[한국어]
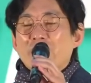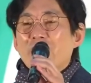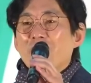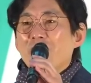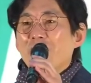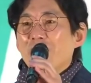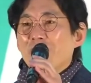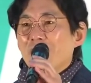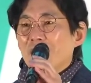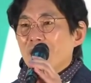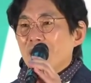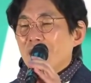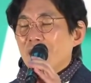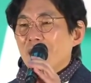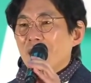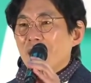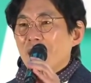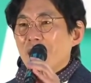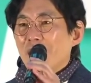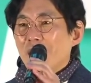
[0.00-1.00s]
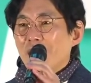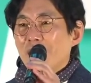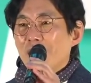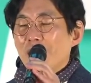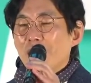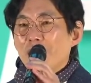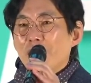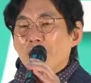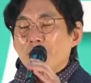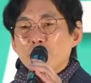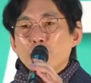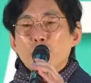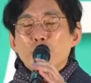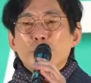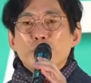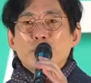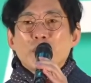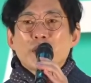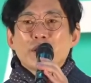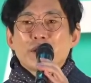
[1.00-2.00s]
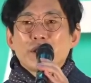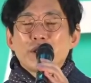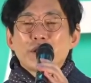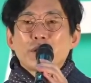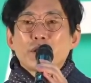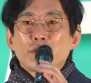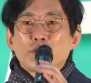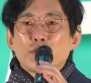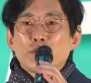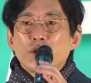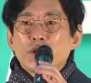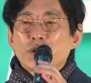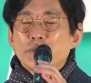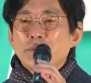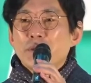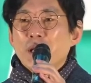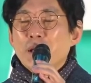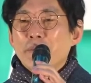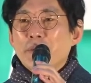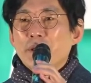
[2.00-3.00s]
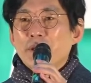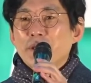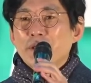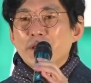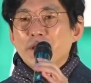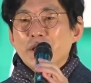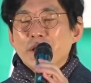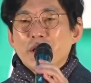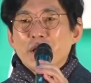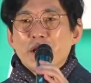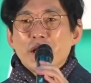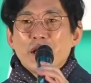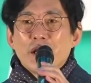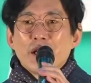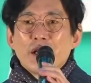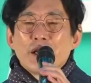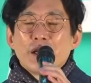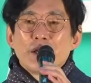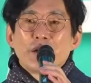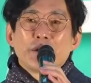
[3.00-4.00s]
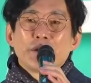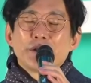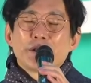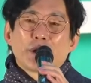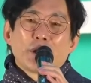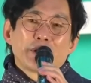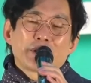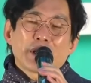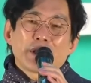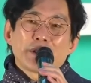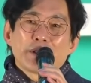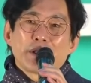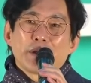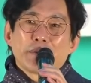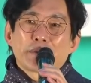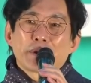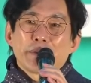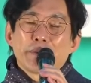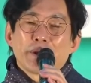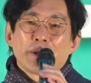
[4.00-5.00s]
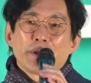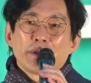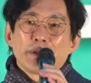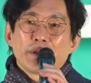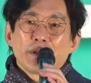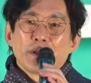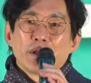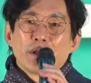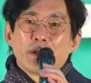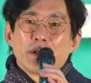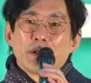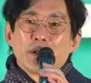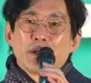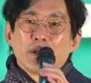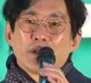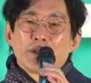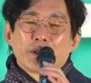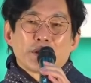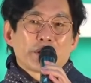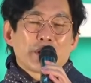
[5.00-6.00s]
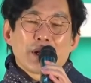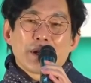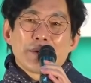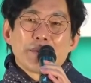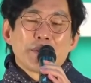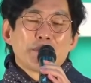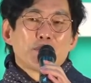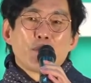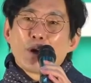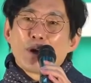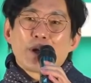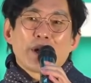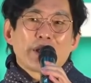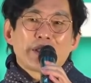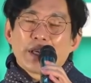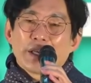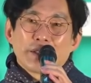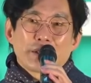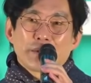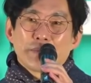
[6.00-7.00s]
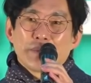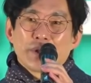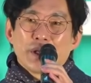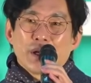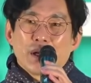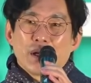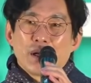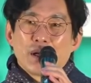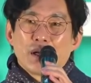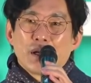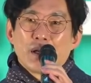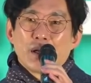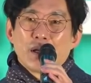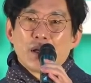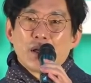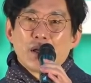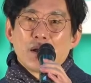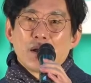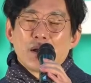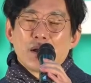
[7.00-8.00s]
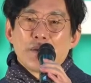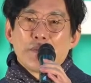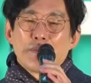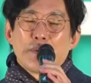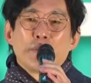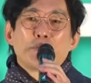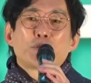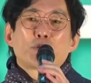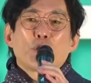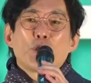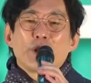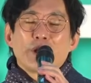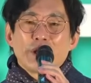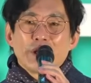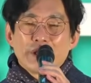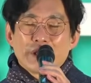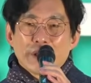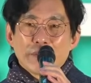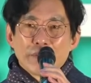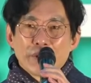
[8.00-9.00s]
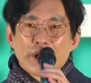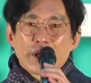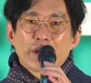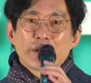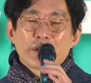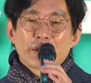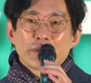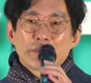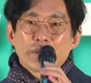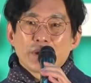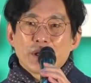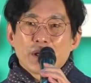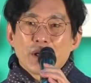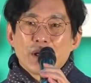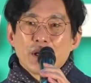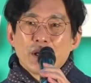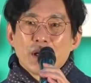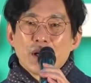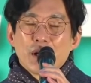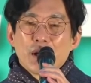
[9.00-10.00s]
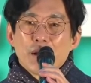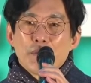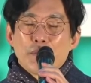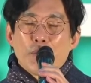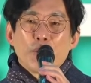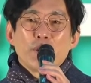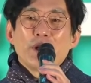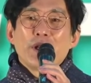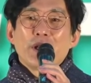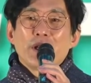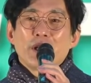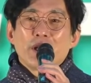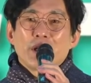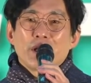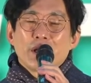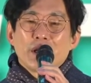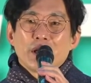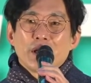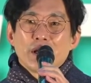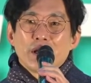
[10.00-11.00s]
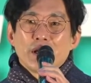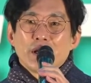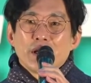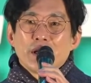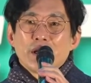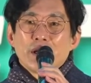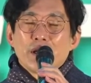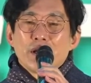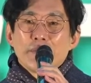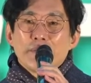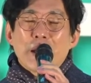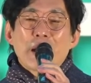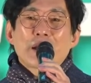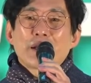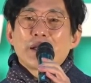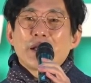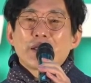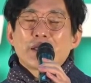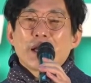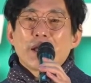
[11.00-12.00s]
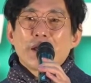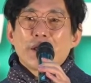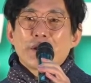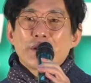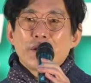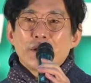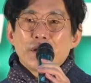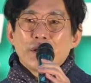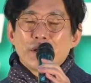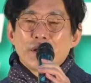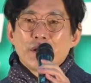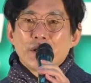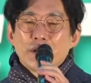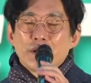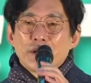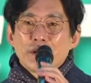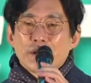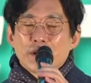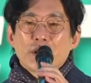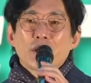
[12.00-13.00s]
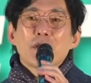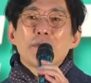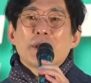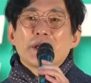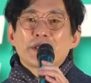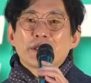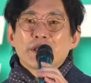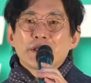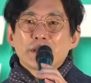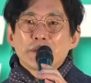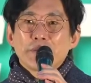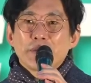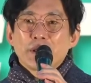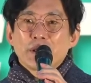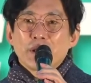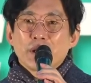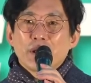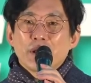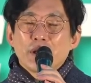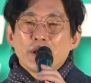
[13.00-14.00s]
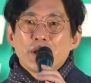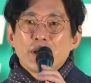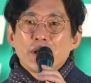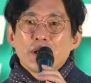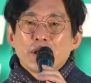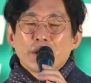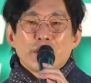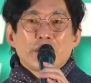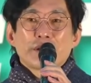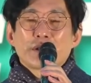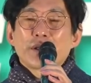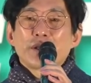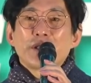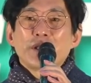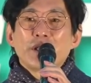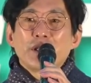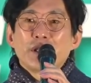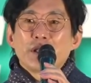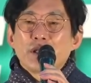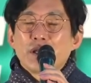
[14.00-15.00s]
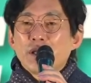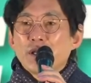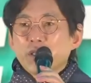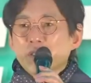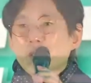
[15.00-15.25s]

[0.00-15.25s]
제가 어, 어려운 부탁 드렸을 수도 있습니다만은 이런 절차들이 없으면은 저 사람은 물러나지 않습니다. 법조인이기 때문에 그렇습니다. 본인이 박근혜 탄핵을 겪어봤지 않습니까? 그래서 이